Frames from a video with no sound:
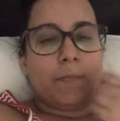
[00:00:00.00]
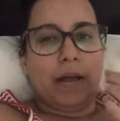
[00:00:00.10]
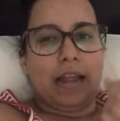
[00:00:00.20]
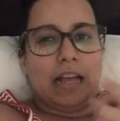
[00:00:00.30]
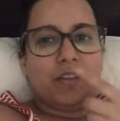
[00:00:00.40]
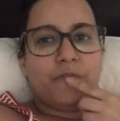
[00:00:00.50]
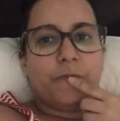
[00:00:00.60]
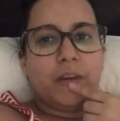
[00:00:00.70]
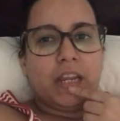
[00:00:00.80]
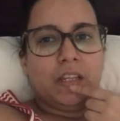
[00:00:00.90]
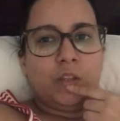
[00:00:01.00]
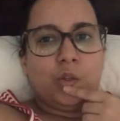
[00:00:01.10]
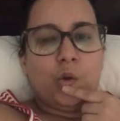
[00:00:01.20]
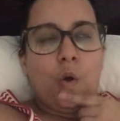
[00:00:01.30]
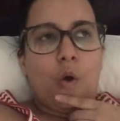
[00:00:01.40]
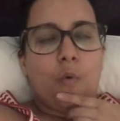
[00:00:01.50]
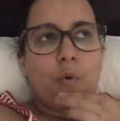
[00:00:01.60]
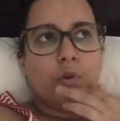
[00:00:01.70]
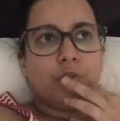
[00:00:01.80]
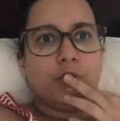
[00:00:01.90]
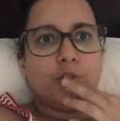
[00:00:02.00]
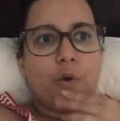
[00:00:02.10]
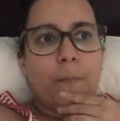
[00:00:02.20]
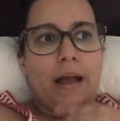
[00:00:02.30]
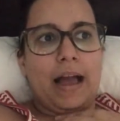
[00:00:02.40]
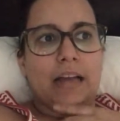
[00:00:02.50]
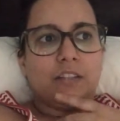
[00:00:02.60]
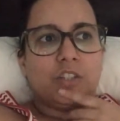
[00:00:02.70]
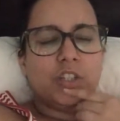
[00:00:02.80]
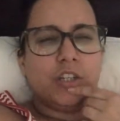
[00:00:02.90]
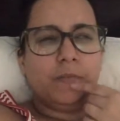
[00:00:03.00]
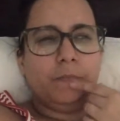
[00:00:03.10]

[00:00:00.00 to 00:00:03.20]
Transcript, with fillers: empanado e frito com molho de tomate.